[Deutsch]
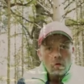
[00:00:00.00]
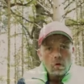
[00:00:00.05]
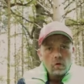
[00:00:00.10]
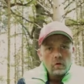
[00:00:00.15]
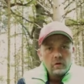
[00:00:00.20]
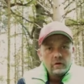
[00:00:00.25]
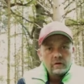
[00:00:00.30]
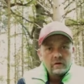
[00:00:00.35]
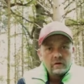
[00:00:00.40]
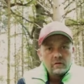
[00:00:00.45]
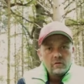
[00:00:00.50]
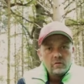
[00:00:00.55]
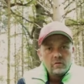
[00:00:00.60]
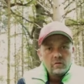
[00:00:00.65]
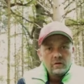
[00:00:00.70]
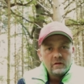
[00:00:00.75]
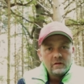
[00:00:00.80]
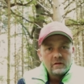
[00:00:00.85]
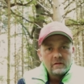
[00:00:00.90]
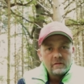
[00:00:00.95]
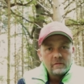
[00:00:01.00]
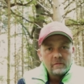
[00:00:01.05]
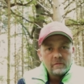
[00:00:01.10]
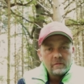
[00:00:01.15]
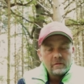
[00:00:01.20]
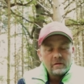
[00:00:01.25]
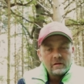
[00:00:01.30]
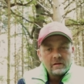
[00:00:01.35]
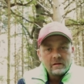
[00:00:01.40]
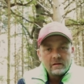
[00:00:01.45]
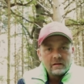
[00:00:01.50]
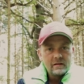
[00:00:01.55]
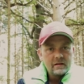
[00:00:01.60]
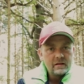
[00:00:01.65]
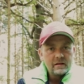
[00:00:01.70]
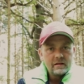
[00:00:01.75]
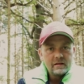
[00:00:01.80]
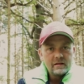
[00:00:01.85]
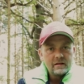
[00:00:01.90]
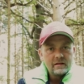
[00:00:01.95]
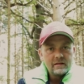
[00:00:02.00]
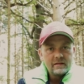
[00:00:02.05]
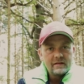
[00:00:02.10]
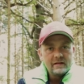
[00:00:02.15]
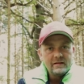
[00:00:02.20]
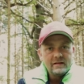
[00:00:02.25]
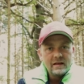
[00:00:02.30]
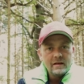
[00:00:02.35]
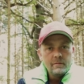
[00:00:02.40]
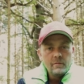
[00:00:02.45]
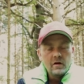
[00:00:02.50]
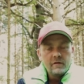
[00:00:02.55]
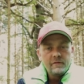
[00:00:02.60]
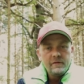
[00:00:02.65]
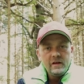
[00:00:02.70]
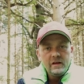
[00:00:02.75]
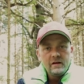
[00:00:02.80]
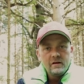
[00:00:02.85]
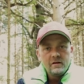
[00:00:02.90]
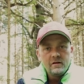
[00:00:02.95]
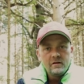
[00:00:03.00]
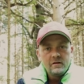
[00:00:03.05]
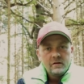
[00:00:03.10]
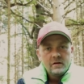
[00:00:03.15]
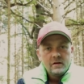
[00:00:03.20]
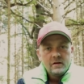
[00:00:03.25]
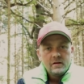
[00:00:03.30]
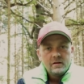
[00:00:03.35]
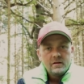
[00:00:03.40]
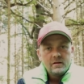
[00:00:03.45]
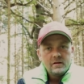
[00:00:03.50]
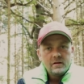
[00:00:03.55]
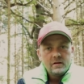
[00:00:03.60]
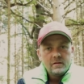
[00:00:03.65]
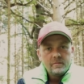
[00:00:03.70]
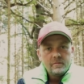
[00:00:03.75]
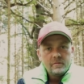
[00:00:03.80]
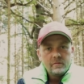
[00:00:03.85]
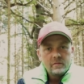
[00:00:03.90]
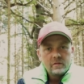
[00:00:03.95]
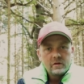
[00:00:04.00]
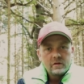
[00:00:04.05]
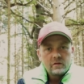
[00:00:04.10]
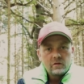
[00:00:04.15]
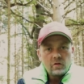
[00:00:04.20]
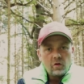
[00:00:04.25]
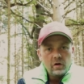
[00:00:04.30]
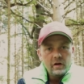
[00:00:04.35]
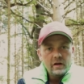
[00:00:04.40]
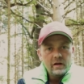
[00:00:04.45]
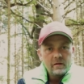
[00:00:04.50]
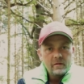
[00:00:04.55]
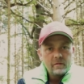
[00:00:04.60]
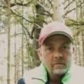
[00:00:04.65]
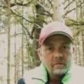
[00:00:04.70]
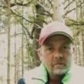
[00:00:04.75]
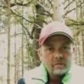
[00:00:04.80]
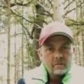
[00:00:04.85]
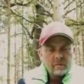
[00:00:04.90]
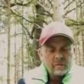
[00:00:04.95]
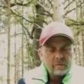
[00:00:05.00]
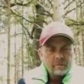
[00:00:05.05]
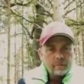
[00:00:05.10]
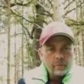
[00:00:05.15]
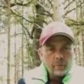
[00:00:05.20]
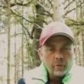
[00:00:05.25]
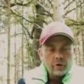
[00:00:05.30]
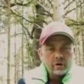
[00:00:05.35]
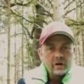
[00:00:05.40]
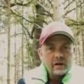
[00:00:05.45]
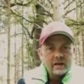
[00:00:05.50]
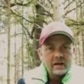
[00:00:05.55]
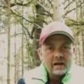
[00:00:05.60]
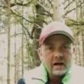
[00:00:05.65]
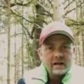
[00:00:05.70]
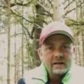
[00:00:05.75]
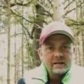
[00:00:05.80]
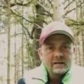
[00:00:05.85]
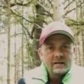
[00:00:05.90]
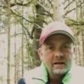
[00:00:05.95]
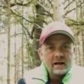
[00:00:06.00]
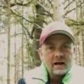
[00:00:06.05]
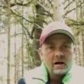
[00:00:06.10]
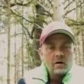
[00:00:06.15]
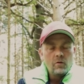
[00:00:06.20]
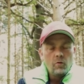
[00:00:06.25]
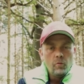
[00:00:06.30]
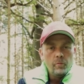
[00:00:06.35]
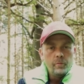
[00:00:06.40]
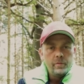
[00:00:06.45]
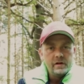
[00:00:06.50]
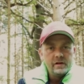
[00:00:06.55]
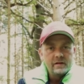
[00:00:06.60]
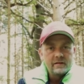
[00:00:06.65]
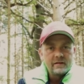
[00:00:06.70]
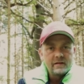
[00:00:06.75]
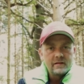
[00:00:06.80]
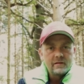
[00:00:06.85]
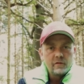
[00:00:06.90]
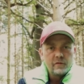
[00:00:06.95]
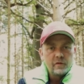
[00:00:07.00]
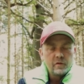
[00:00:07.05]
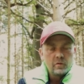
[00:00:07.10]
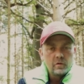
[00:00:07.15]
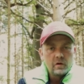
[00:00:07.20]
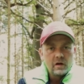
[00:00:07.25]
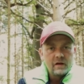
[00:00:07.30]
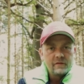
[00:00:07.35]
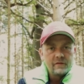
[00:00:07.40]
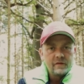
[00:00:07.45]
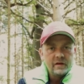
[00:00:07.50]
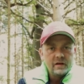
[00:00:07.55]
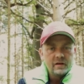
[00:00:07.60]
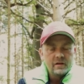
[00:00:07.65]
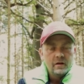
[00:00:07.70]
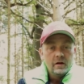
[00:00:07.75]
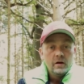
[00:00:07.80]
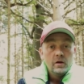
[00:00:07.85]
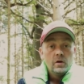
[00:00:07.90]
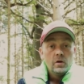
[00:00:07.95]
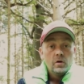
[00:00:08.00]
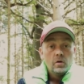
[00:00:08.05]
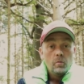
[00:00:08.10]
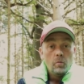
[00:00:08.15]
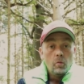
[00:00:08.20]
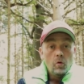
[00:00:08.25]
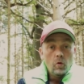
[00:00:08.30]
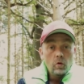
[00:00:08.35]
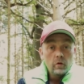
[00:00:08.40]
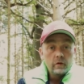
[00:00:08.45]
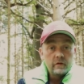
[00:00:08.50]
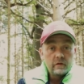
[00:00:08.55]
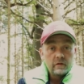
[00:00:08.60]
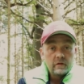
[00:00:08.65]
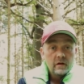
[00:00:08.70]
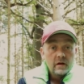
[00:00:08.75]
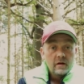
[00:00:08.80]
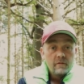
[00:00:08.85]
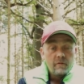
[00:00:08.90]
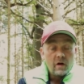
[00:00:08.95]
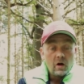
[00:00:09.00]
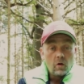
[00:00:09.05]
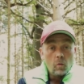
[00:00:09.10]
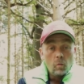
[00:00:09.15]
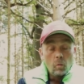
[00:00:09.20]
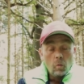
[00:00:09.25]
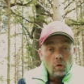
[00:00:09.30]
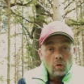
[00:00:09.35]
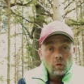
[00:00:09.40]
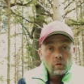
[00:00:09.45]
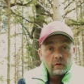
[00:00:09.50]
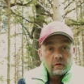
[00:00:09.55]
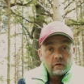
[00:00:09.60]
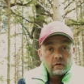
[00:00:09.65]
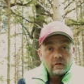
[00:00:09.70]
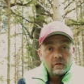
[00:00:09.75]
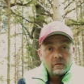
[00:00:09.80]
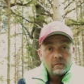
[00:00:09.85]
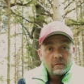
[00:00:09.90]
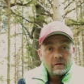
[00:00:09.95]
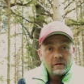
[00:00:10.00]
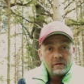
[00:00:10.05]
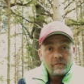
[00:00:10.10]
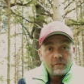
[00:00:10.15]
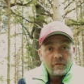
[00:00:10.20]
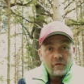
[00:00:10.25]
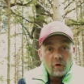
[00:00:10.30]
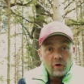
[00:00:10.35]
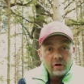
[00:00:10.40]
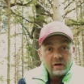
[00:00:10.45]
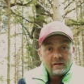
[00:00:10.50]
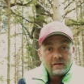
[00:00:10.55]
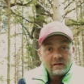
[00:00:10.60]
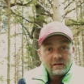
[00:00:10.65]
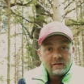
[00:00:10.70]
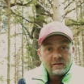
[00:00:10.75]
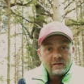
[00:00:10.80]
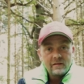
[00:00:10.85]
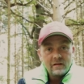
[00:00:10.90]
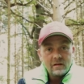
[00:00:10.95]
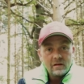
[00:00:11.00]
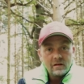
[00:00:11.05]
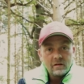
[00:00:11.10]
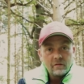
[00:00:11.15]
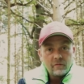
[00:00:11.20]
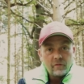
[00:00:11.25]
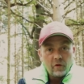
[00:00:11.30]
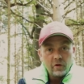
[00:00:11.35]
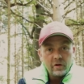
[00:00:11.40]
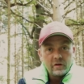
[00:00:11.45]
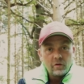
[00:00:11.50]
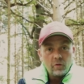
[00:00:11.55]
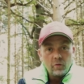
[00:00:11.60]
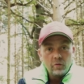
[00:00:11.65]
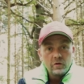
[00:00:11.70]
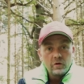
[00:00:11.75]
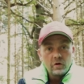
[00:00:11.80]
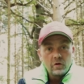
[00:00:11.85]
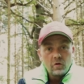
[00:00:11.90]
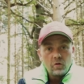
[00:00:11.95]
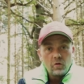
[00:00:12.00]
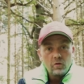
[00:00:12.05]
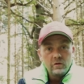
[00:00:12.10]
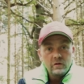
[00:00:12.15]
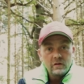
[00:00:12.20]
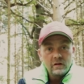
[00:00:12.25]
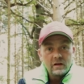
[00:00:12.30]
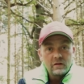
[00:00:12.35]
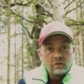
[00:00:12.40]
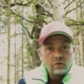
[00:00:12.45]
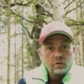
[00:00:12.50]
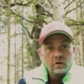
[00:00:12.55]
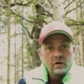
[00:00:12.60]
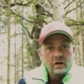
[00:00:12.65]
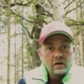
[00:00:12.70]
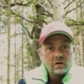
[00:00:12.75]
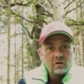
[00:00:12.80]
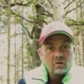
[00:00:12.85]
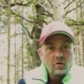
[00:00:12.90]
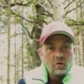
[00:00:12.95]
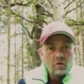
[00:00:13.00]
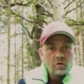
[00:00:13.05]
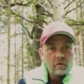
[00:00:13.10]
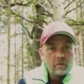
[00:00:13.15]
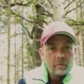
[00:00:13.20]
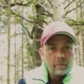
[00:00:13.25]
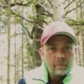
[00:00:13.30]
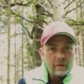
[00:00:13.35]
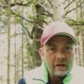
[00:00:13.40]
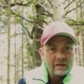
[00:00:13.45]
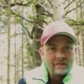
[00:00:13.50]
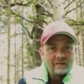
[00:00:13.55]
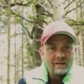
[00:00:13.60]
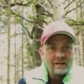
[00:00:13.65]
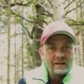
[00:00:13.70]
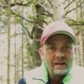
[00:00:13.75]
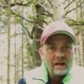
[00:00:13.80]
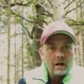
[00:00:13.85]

Moos und sind immer wieder ähm, tolle Möglichkeiten da, um Pilze zu fotografieren. Moos, warum Moos? Feuchtes, feuchter Untergrund natürlich bester